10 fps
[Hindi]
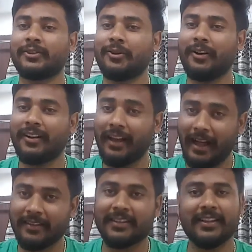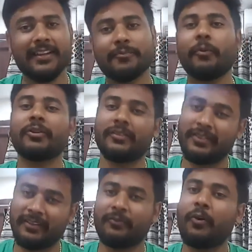तो अगर जैसे स्पोर्ट्स
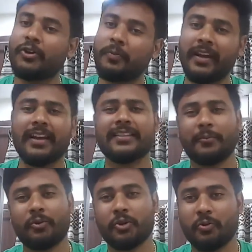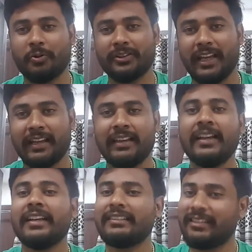में वॉच पहनने का सब कुछ शौक होता है
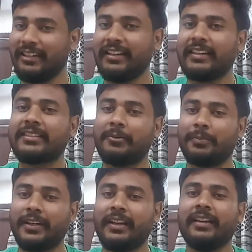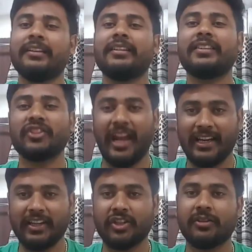इसीलिए इस कंपनी ने
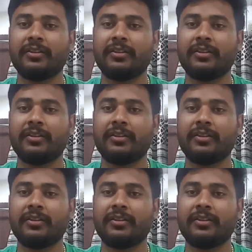स्टाइलिश